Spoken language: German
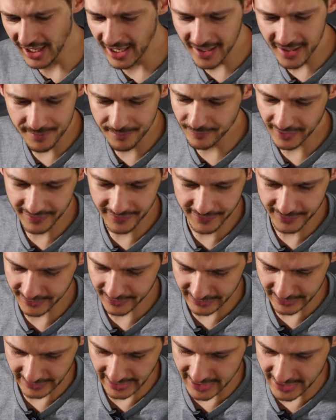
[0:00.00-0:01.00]
allem, was
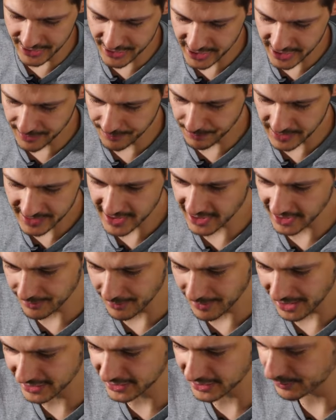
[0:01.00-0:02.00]
äh, LG bisher
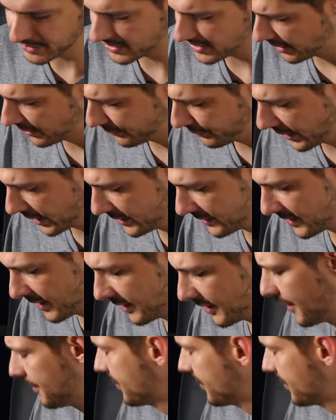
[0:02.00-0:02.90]
gemacht hat mit seinen Fernsehern,